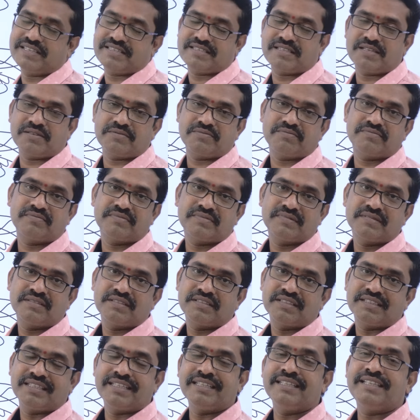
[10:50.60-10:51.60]
వేస్తారు
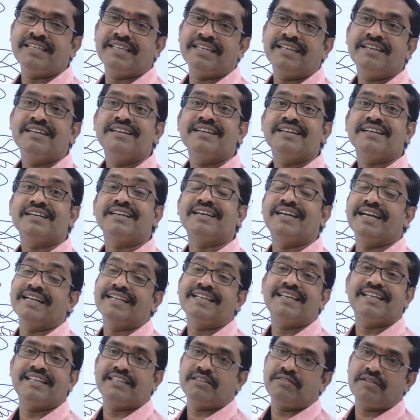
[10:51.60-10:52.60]
ఇది
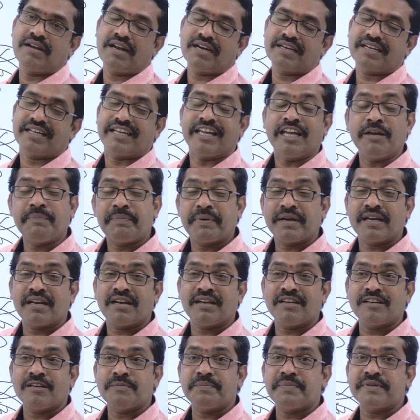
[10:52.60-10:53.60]
గంగిరెద్దులాట ఏ పండుగ
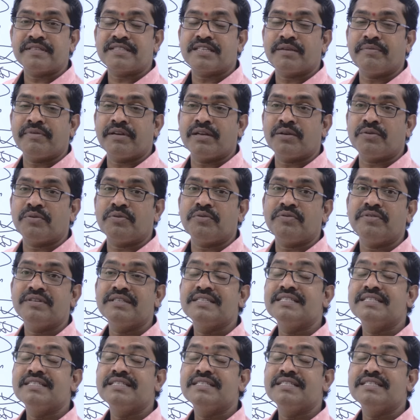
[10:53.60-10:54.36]
కనిపిస్తే మనకు